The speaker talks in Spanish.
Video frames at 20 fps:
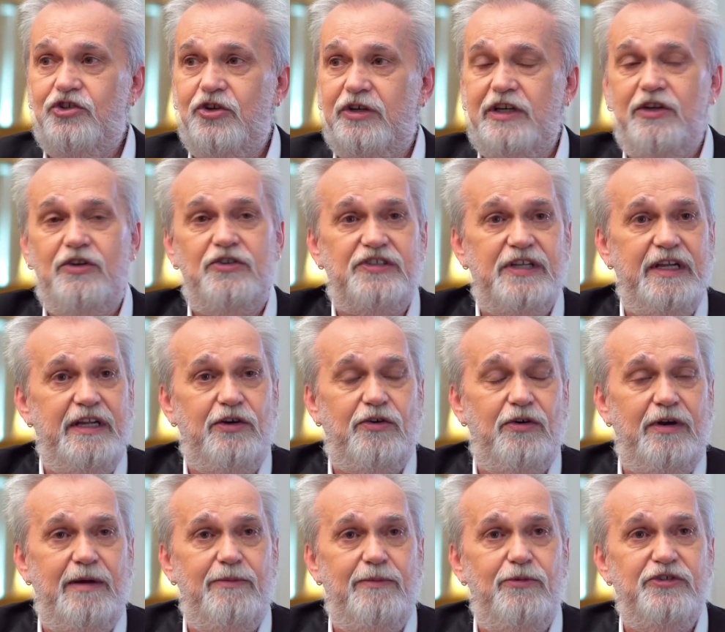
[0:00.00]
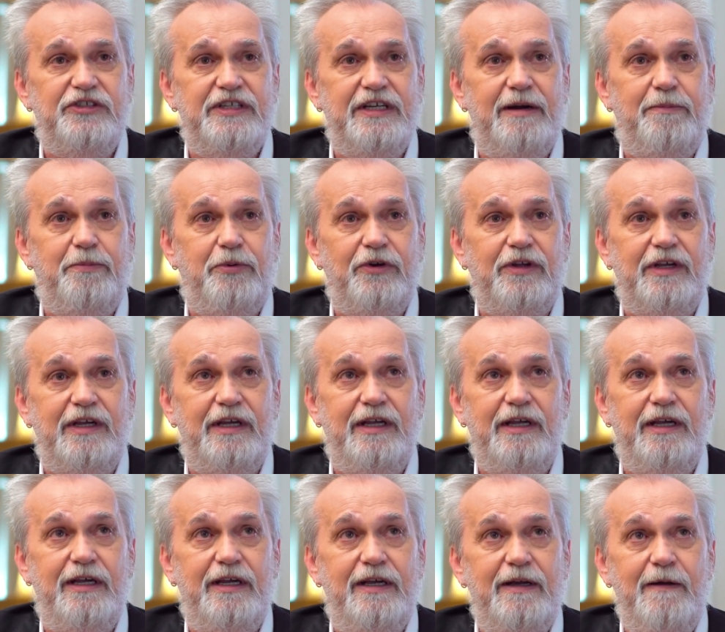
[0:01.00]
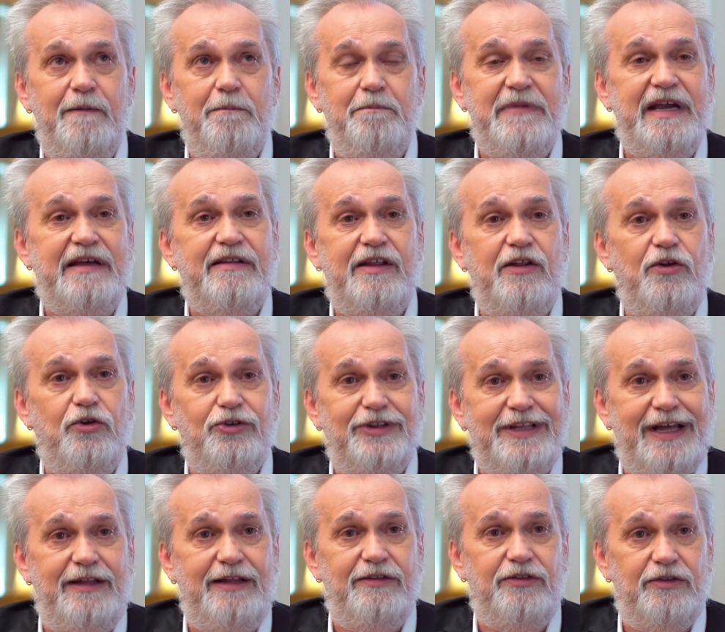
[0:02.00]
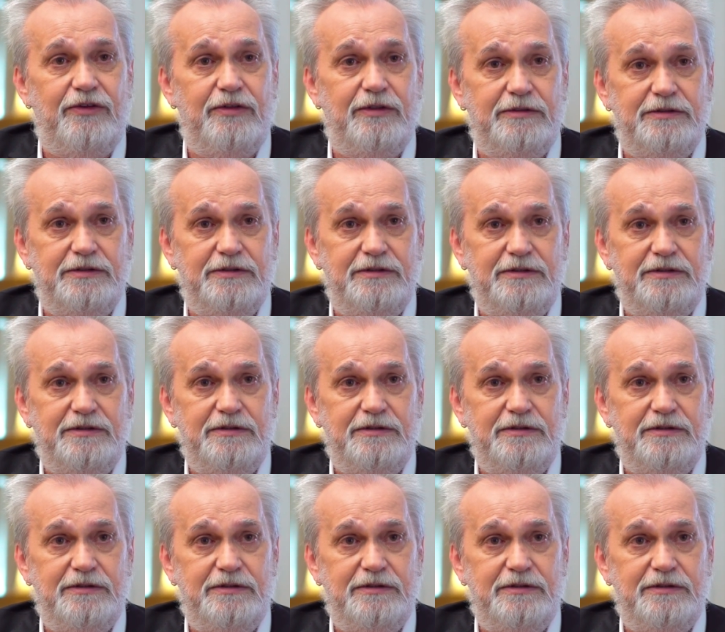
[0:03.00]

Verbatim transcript: yo quiero seguir con la música porque me ha dado tanto.